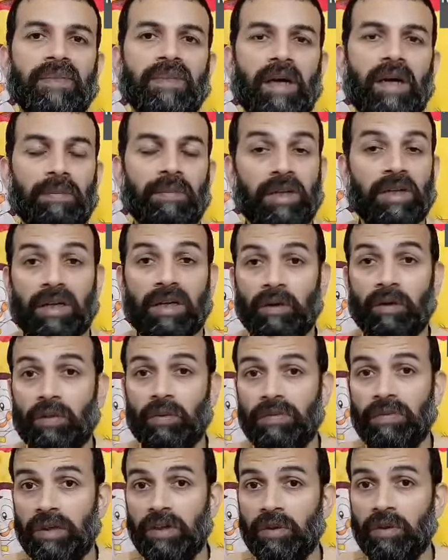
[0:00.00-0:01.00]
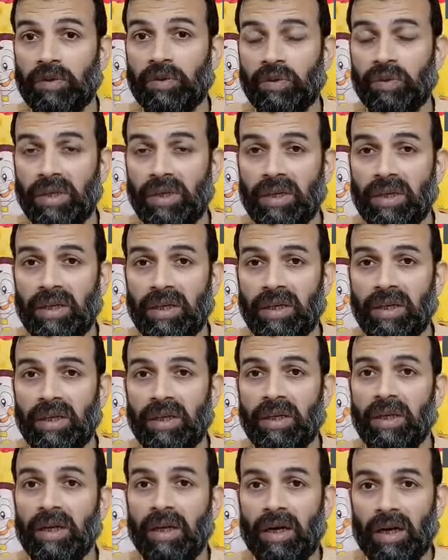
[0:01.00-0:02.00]
आप जाकर उन वीडियोस को देखिए
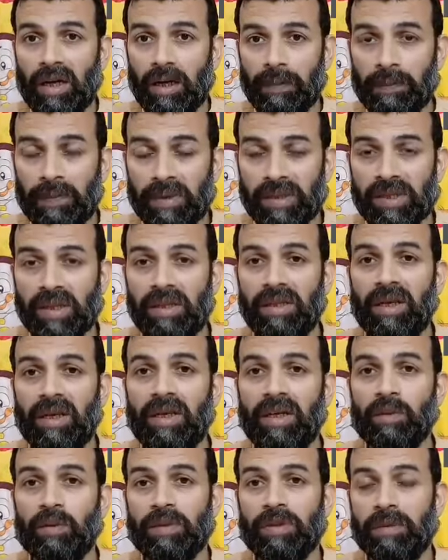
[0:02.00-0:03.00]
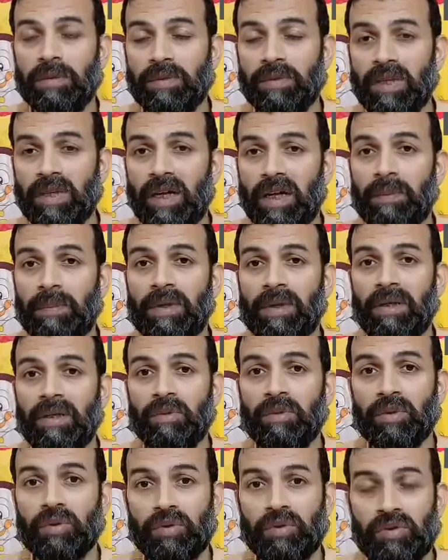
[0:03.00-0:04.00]
अगर पसंद आए तो सब्सक्राइब
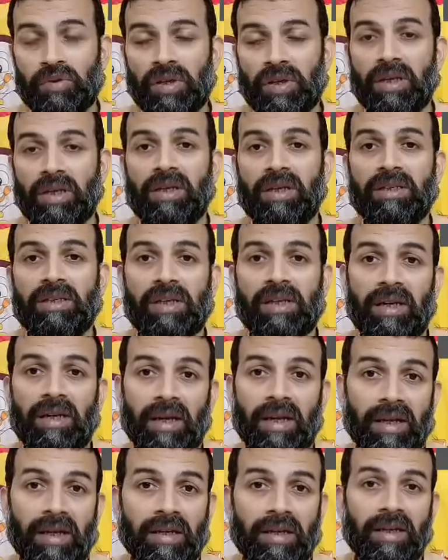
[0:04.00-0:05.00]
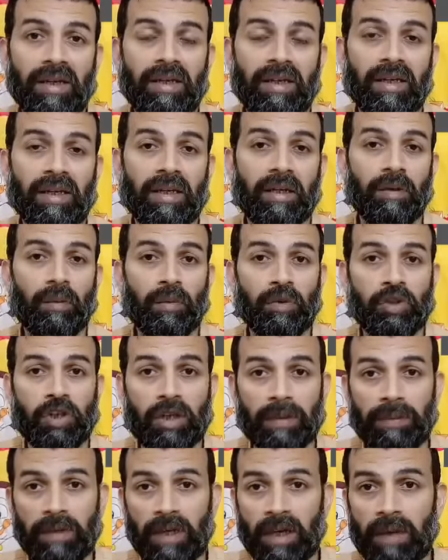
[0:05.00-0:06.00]
करिए उसको शेयर कीजिए लाइक करिए अगर कुछ
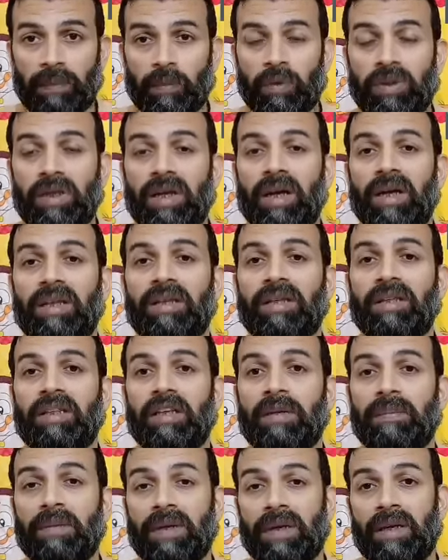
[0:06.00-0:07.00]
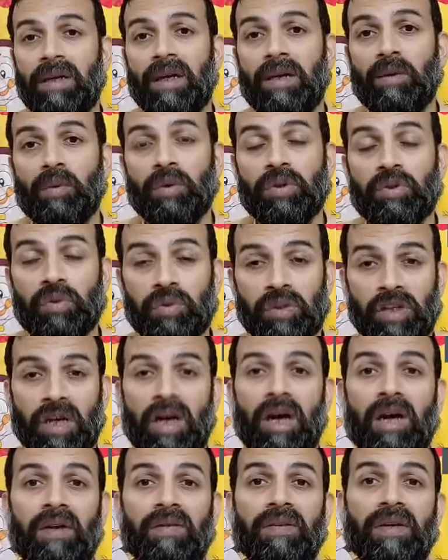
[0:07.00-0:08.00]
कमियां आपको दिखाई देती है मेरे लायक कोई
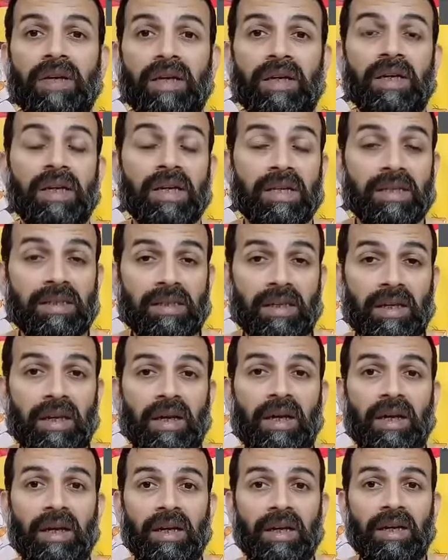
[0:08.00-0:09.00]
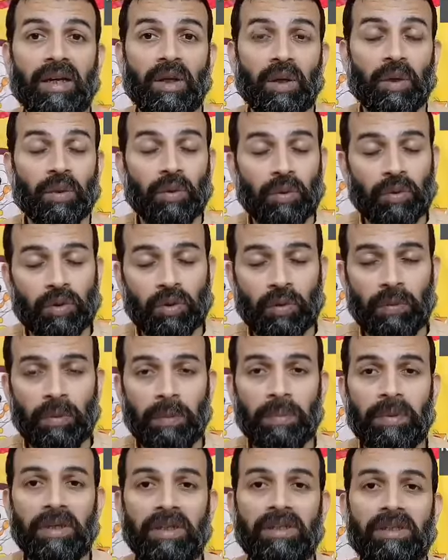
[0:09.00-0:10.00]
सुझाव है सलाह है तो उसको
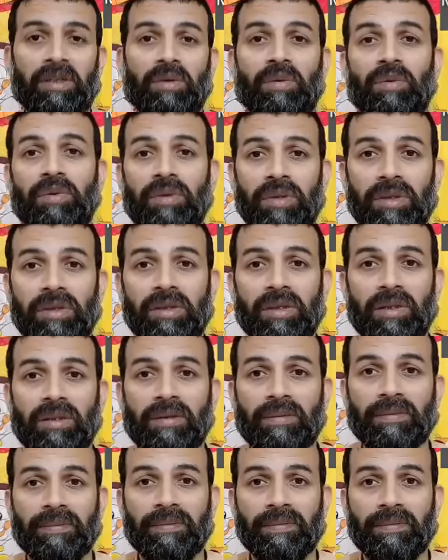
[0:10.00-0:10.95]
भी प्लीज़ ज़रूर दीजिए